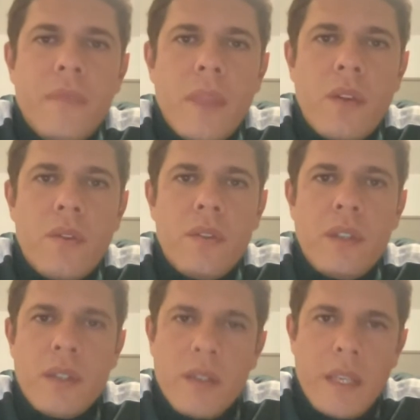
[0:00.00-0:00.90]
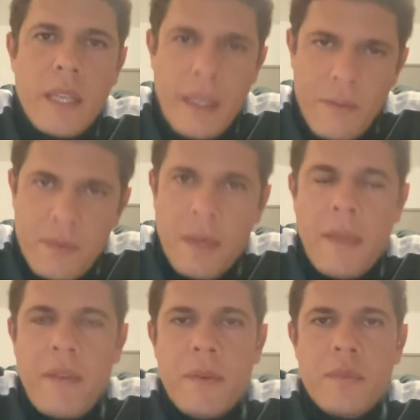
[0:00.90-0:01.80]
Então,
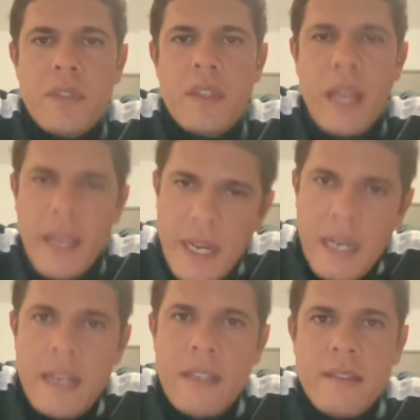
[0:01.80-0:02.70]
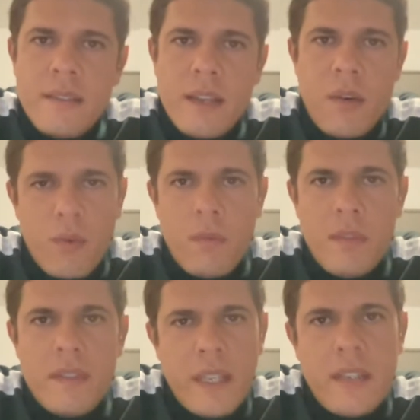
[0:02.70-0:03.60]
também vamos integrá-las,
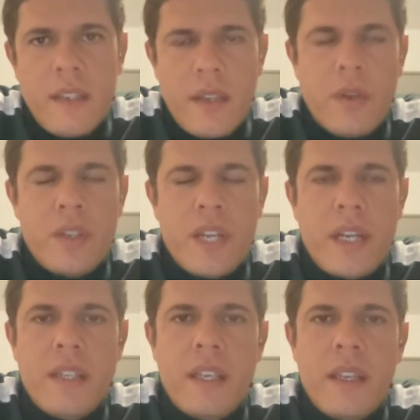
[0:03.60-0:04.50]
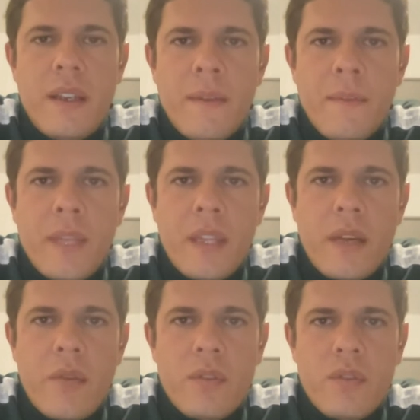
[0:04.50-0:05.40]
algumas, né, que eu achar que, que
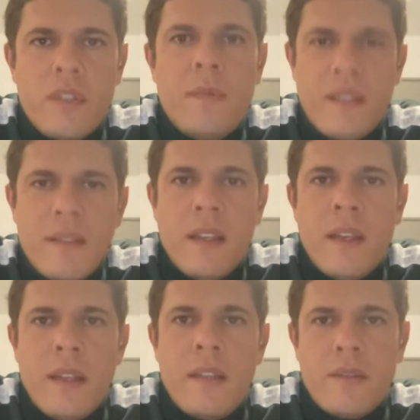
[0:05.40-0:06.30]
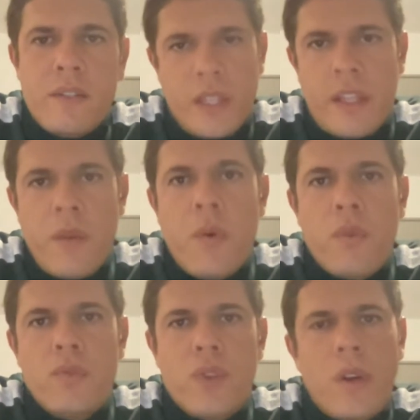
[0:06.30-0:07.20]
tem condições, mas já tenho
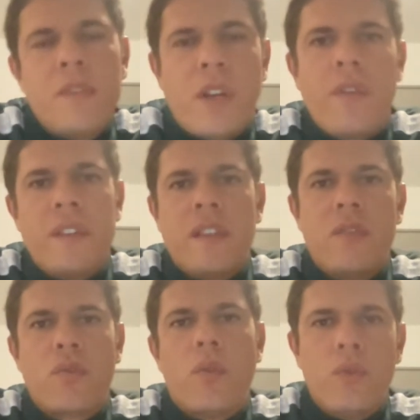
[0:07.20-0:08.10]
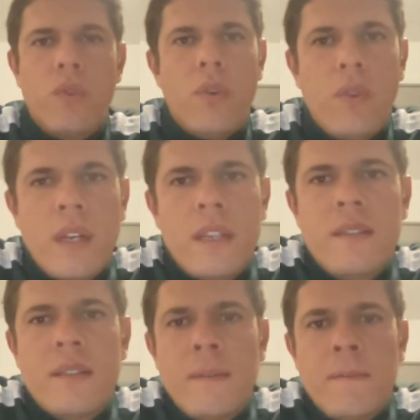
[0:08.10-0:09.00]
alguns nomes, já conversei isso com o
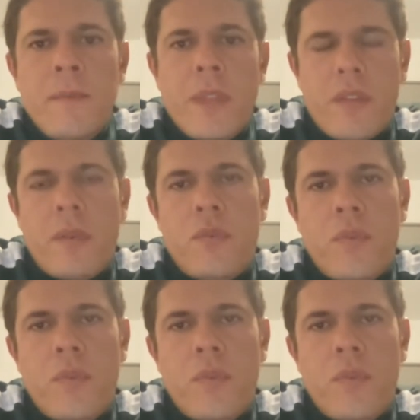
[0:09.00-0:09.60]
Douglas, nós vamos